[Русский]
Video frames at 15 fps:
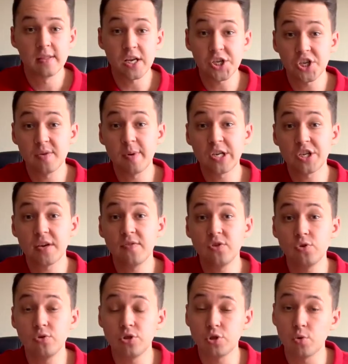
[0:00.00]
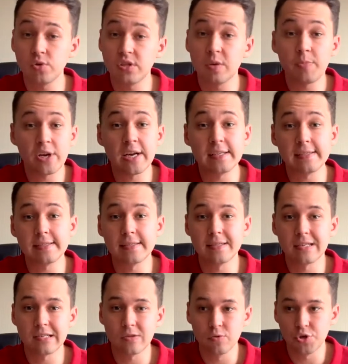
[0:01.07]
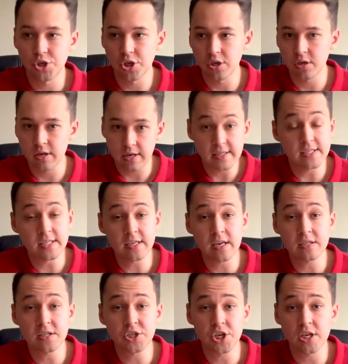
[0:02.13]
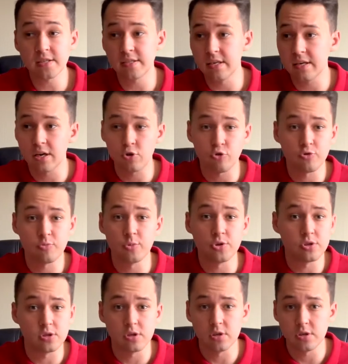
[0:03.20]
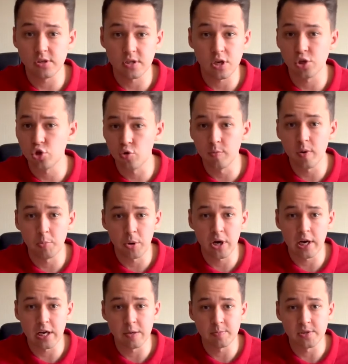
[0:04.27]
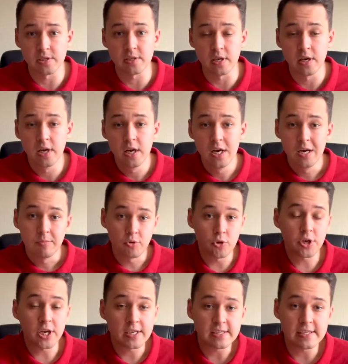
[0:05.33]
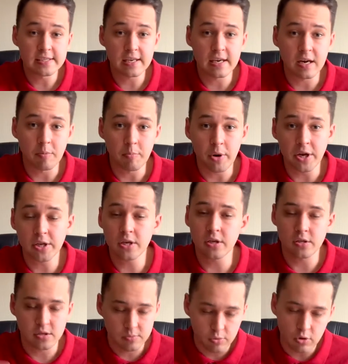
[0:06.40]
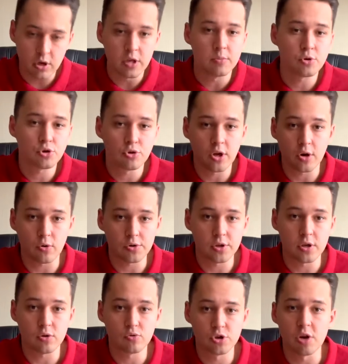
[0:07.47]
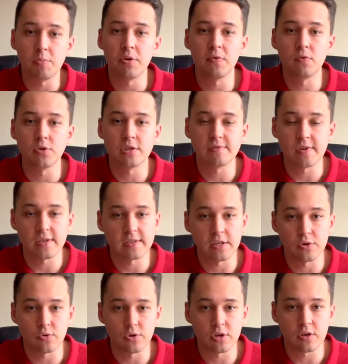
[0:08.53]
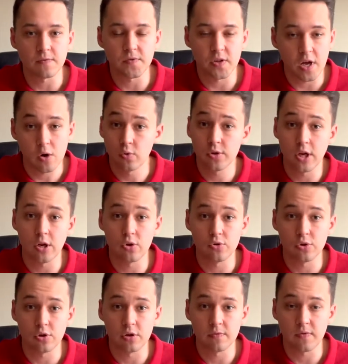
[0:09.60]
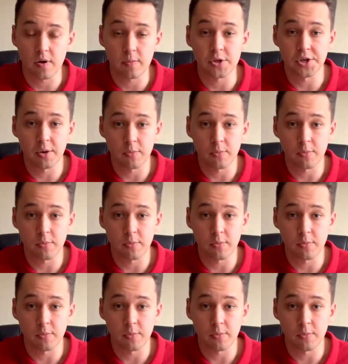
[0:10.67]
Наша небольшая видеоинструкция пригодится на случай карантина, как сейчас, или какого-нибудь, э, не знаю, зомби-апокалипсиса. Многие российские компании, тем более международные, уже переводят своих сотрудников на удаленный формат